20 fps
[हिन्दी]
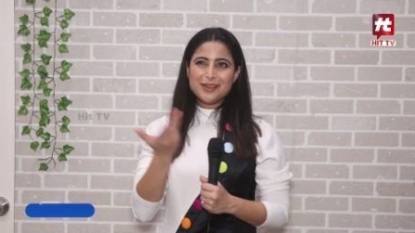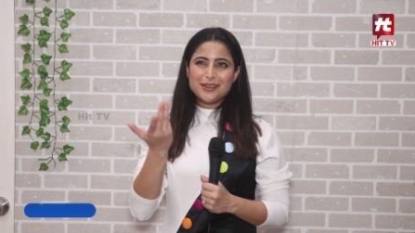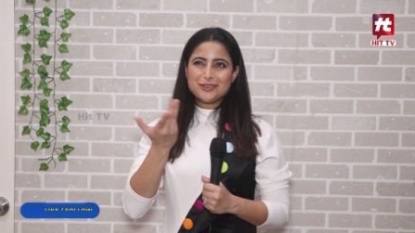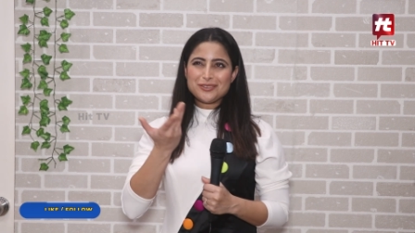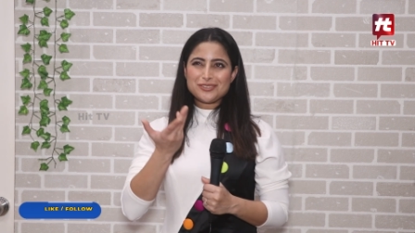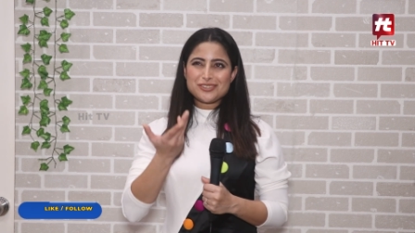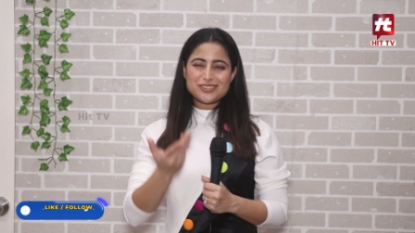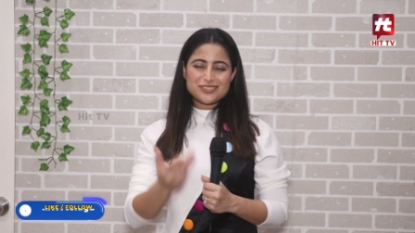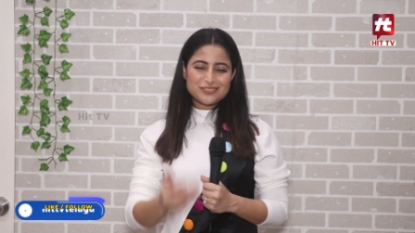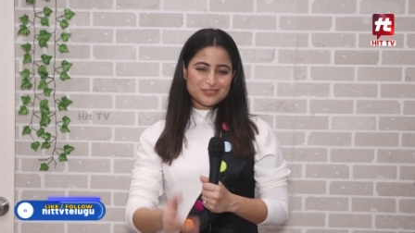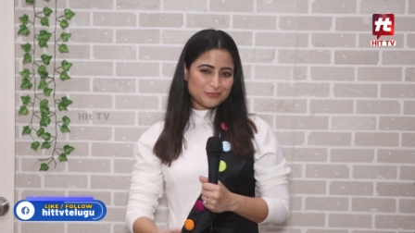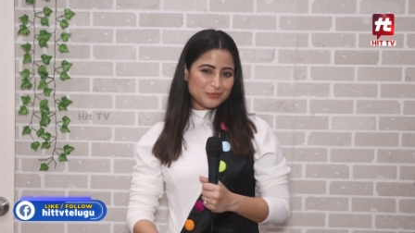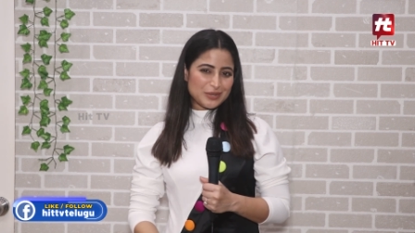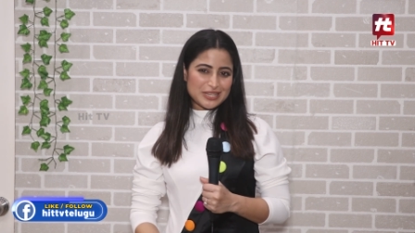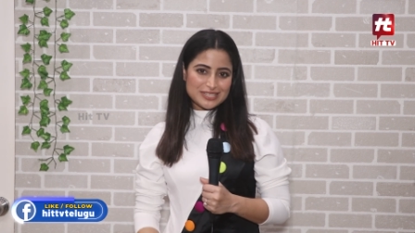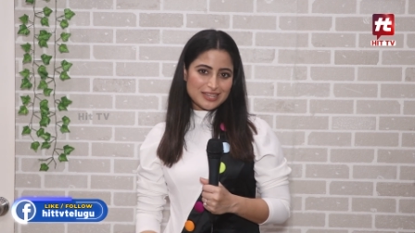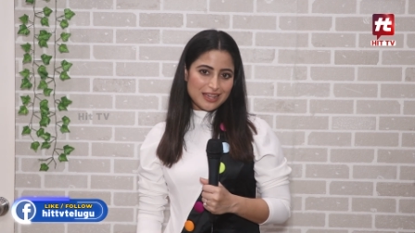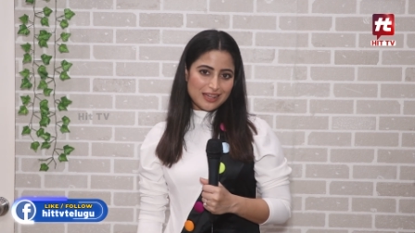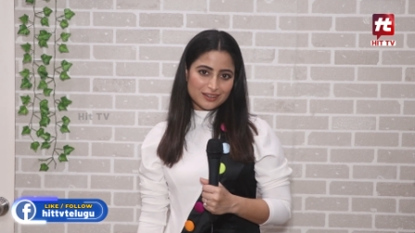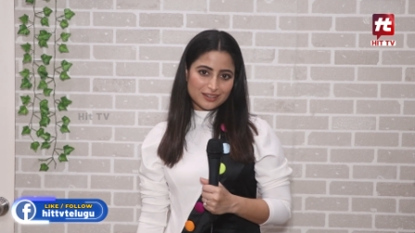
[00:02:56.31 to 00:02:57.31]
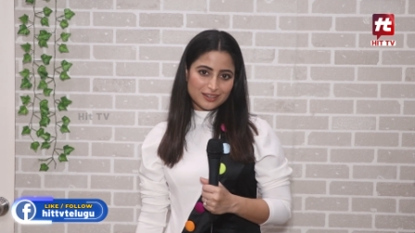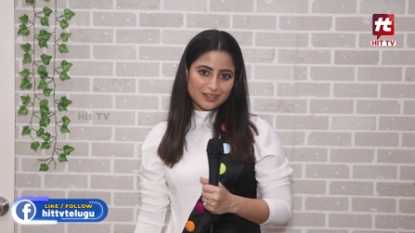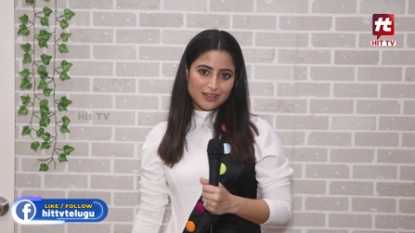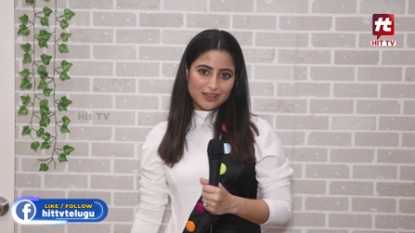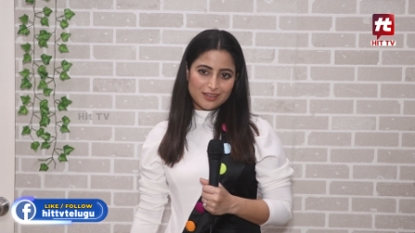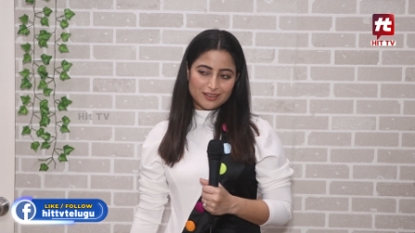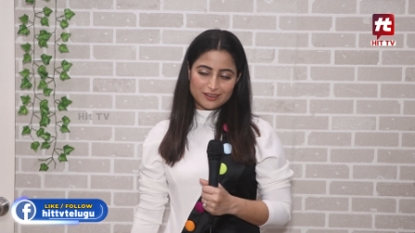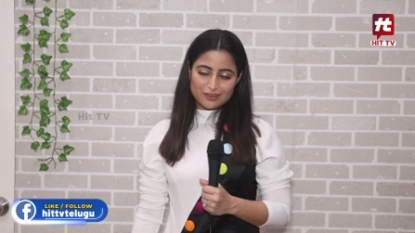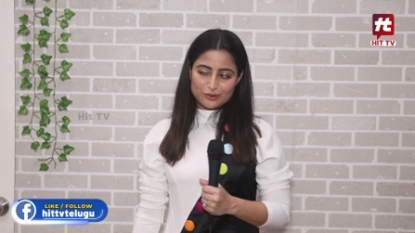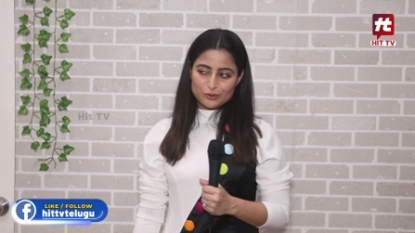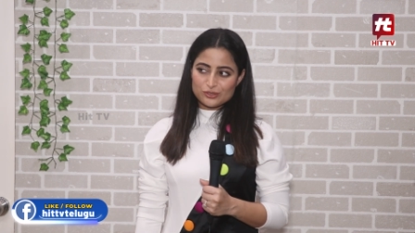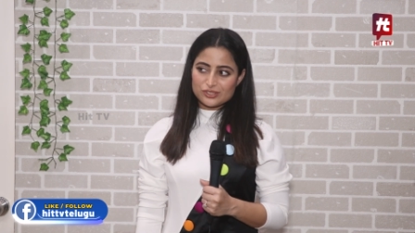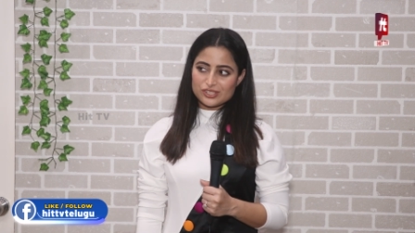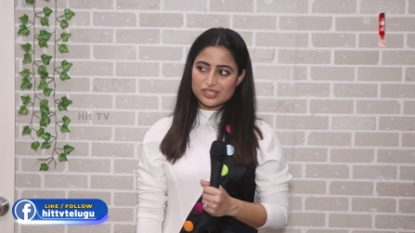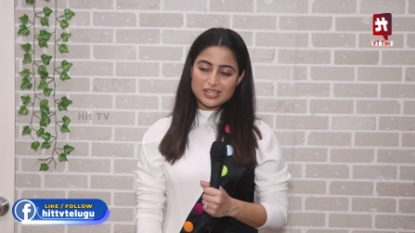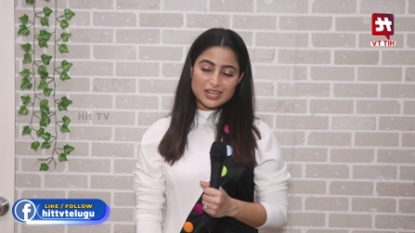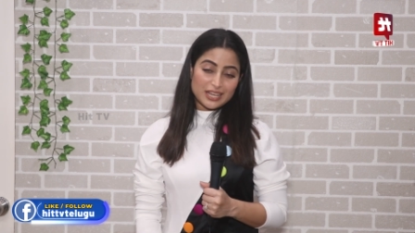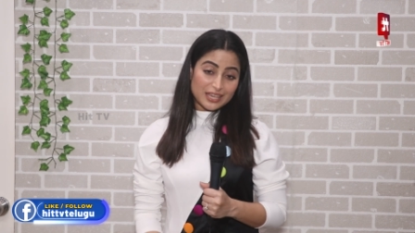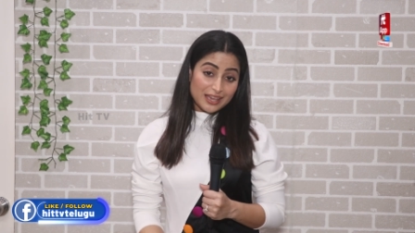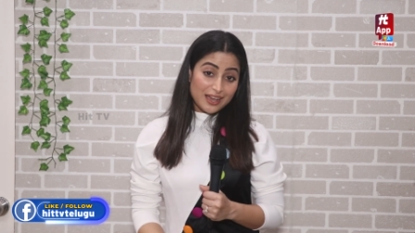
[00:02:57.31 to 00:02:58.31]
कुछ मज़ा नहीं आ रहा
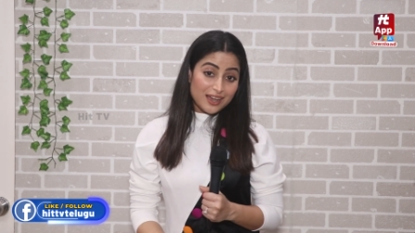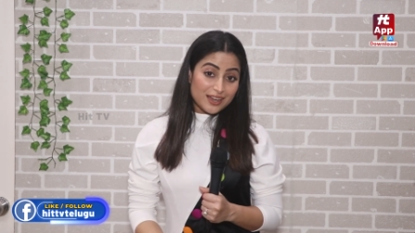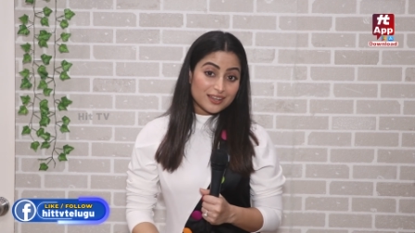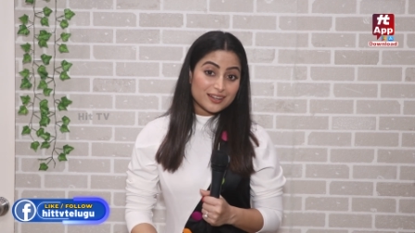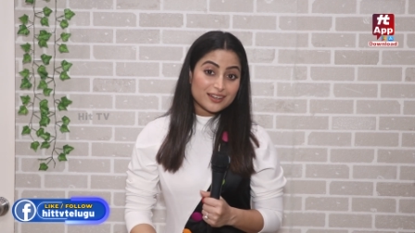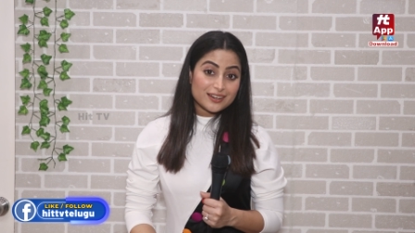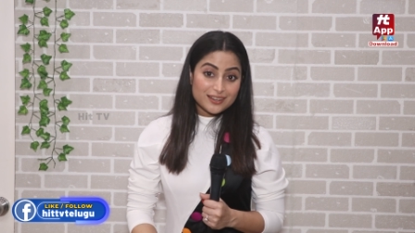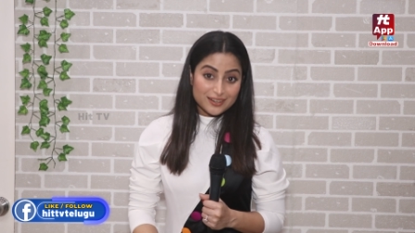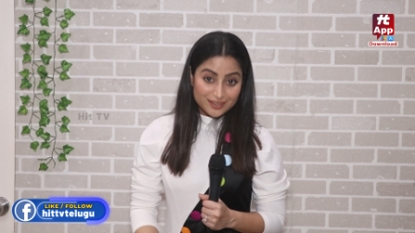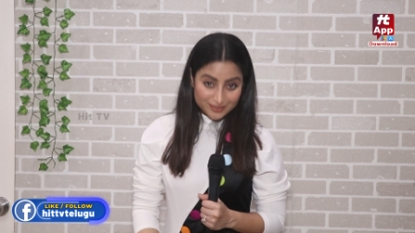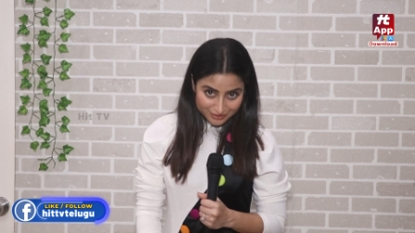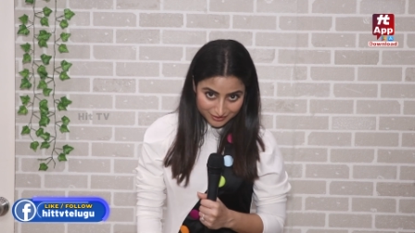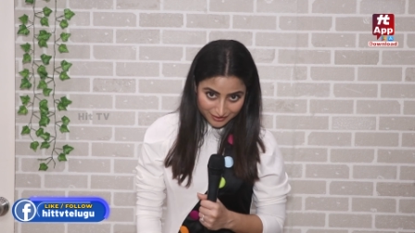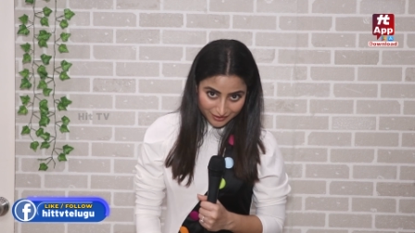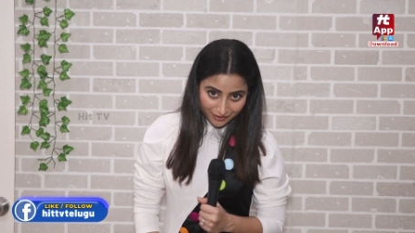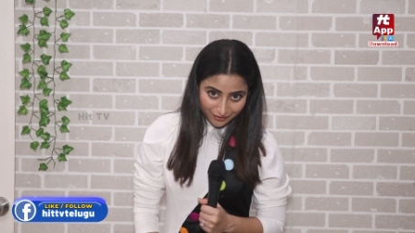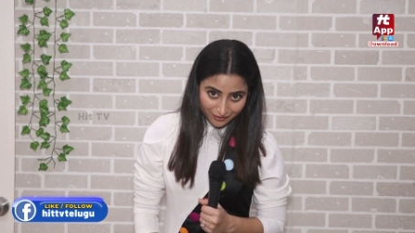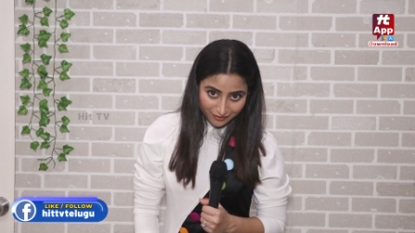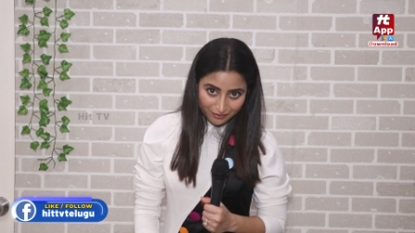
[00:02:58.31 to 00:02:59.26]
कुछ नया अगर करते